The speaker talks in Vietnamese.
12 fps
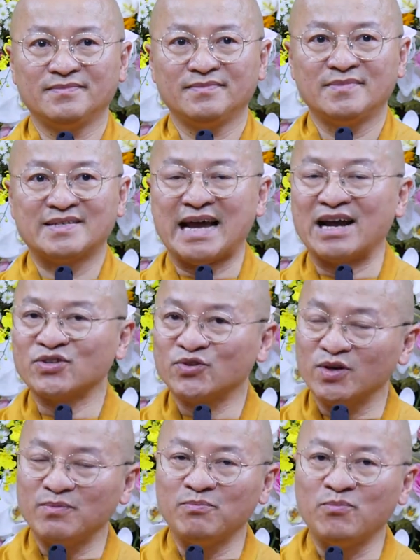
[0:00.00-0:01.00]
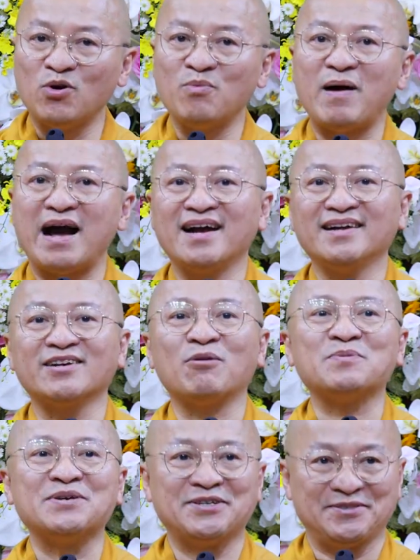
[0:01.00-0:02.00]
sản xuất buôn bán độc
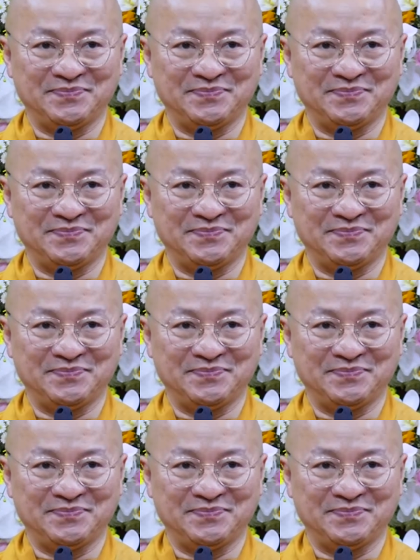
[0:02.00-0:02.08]
dược.